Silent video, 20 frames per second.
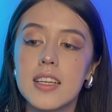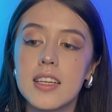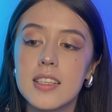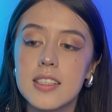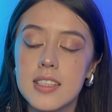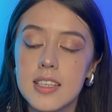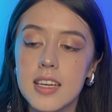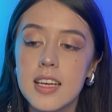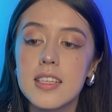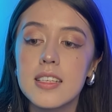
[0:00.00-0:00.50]

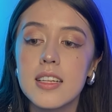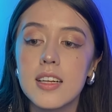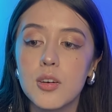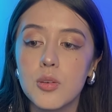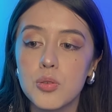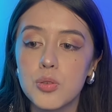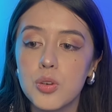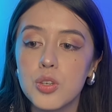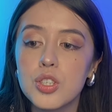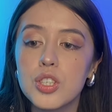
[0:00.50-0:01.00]
интерес для
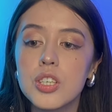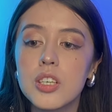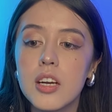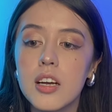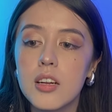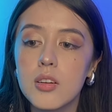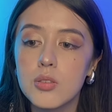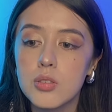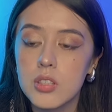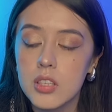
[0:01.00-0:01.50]

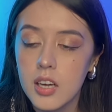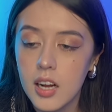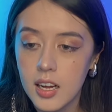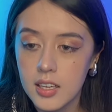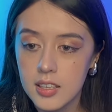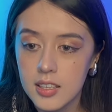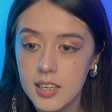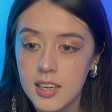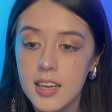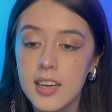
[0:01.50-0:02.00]

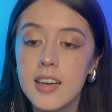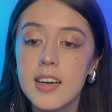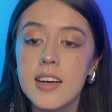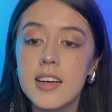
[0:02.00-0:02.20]
художника-иллюстратора